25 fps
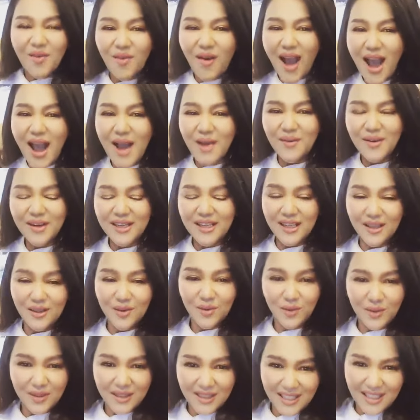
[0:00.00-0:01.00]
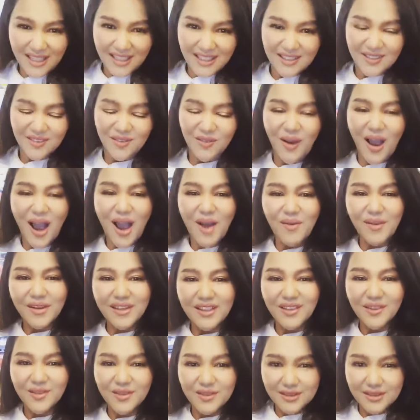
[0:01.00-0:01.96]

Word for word: ว่าวันนี้หงุดหงิดว่าวันนี้